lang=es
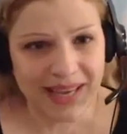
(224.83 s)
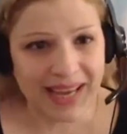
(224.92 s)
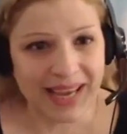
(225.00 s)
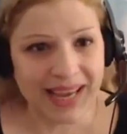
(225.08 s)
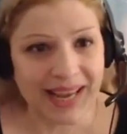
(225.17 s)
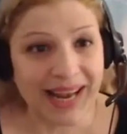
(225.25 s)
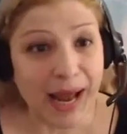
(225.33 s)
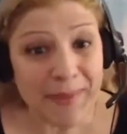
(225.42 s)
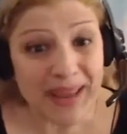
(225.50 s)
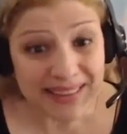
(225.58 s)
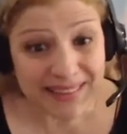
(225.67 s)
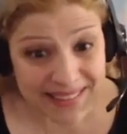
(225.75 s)
Eh, la
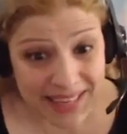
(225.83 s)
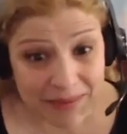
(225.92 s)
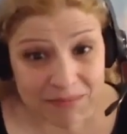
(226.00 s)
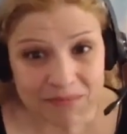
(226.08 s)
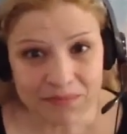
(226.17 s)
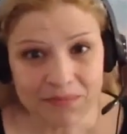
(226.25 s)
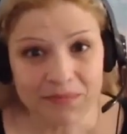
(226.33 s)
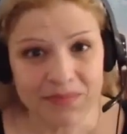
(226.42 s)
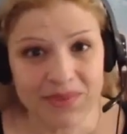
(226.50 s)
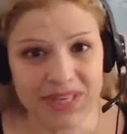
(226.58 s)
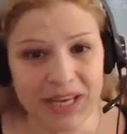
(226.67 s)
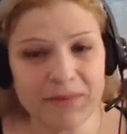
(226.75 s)
mente,
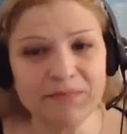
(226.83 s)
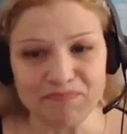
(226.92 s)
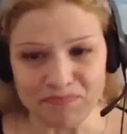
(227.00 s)
¿sí?